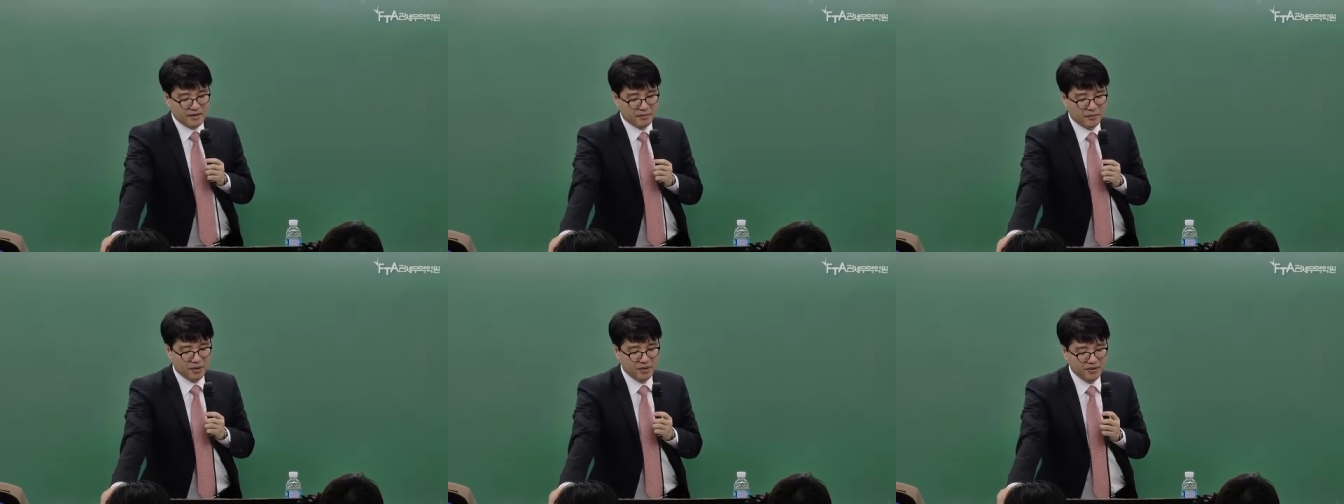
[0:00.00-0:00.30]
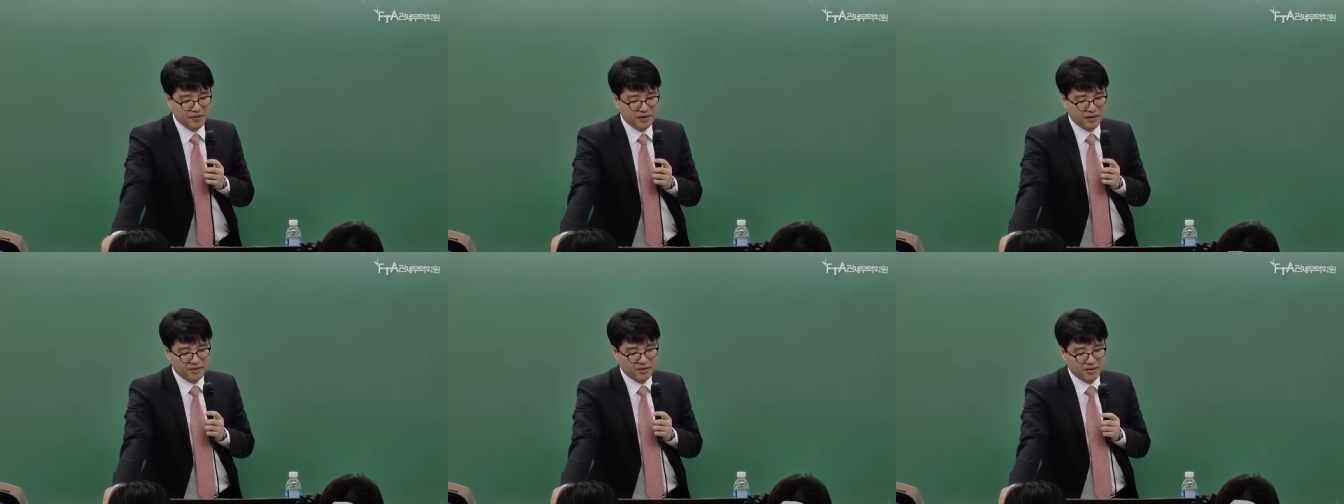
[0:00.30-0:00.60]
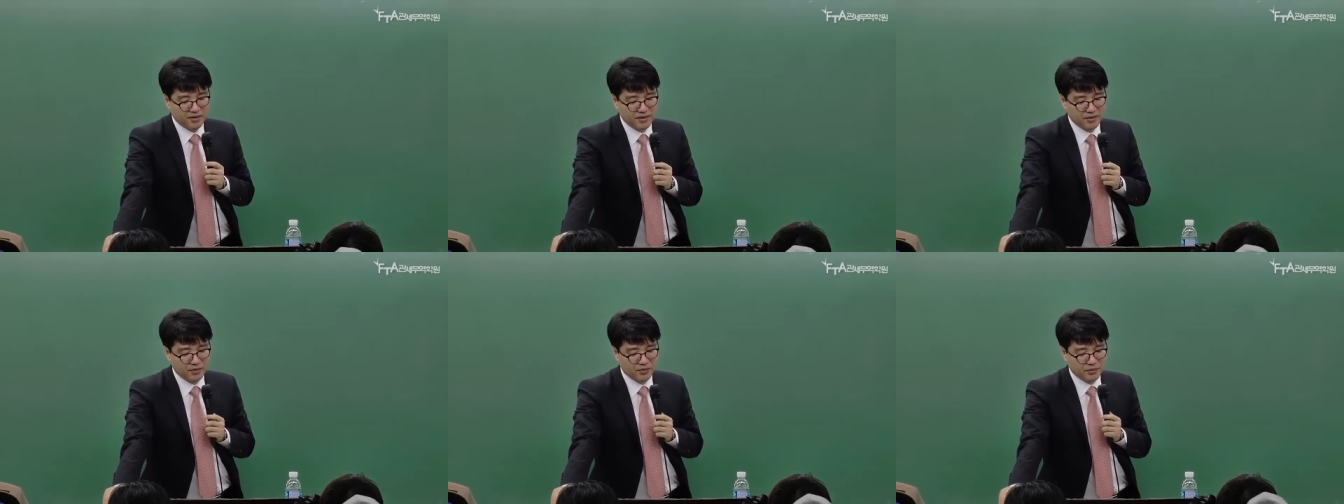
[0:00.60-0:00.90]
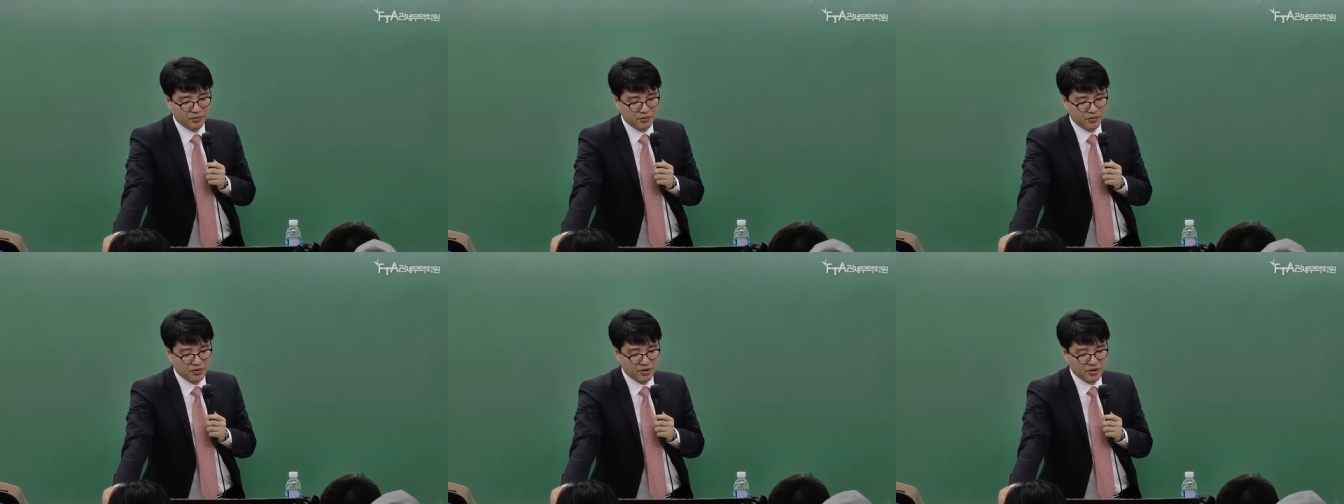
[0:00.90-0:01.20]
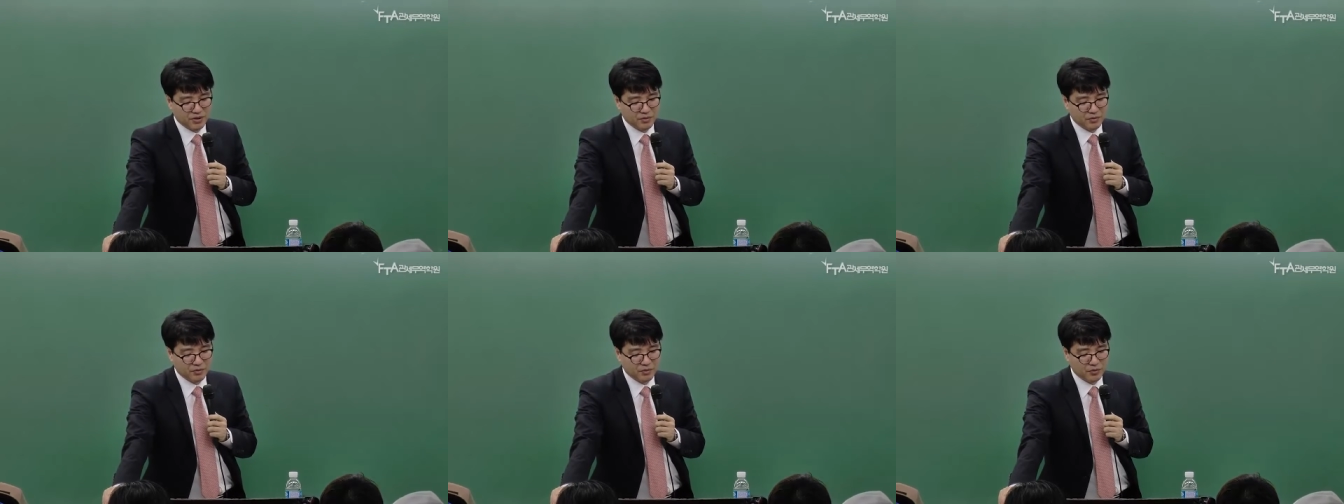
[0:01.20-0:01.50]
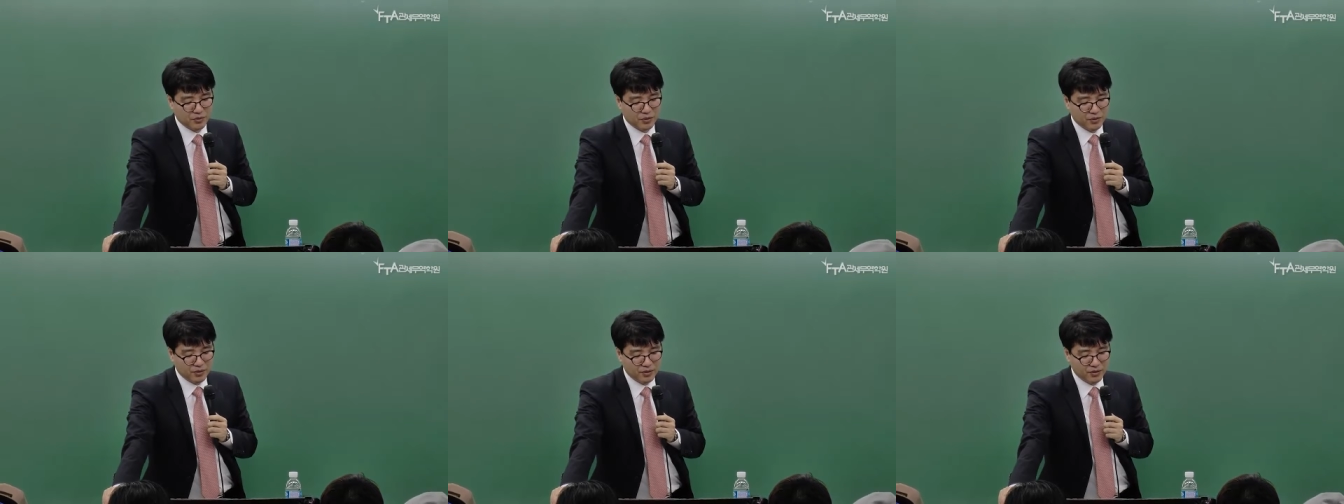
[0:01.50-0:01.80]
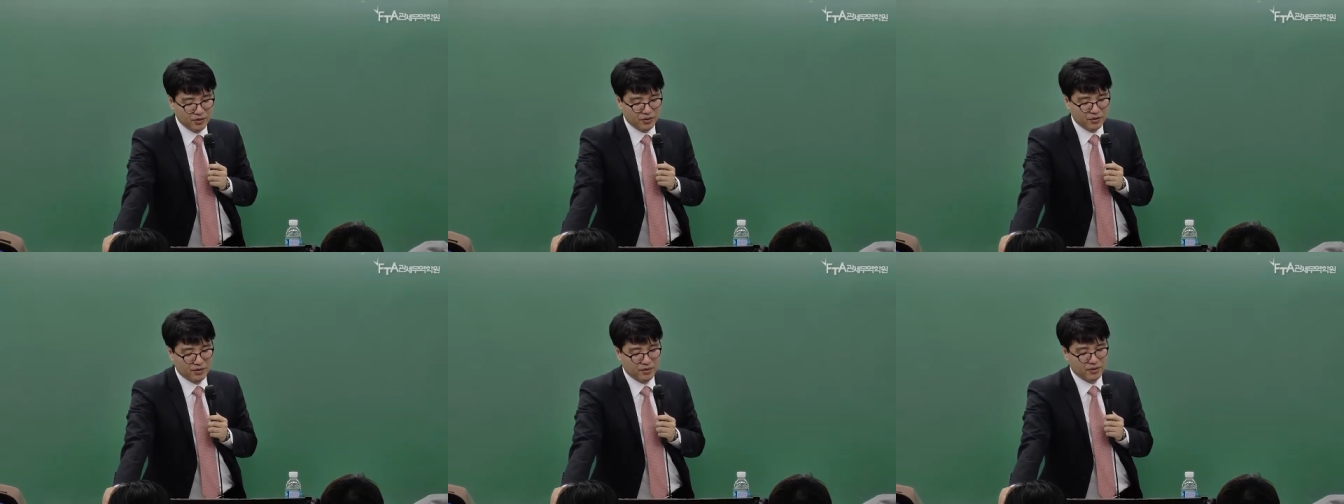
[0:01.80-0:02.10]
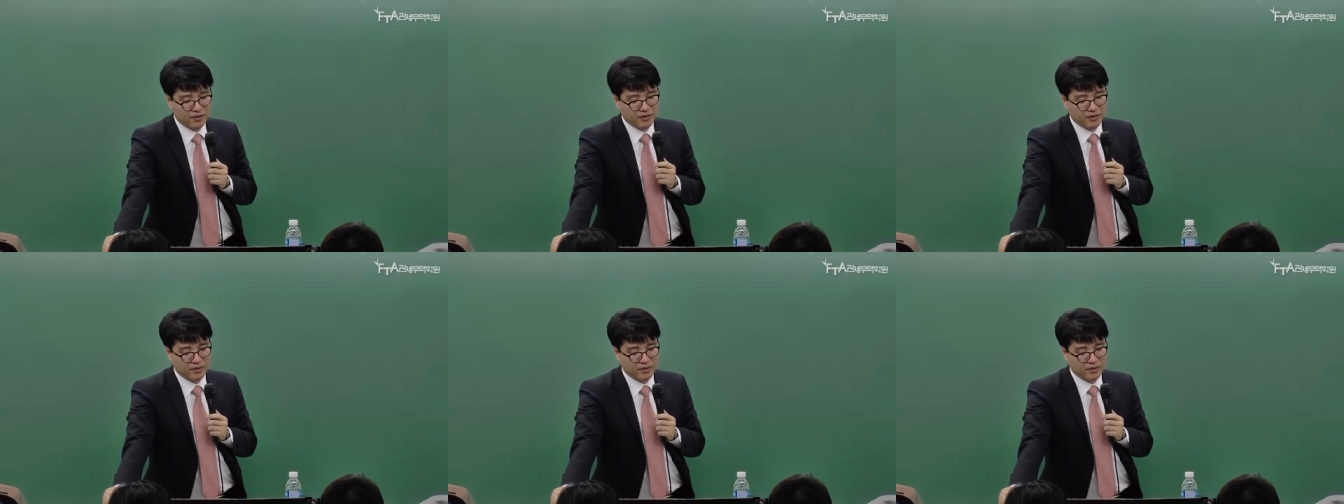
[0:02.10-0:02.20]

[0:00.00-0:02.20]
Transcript: 평가 처리를 중심으로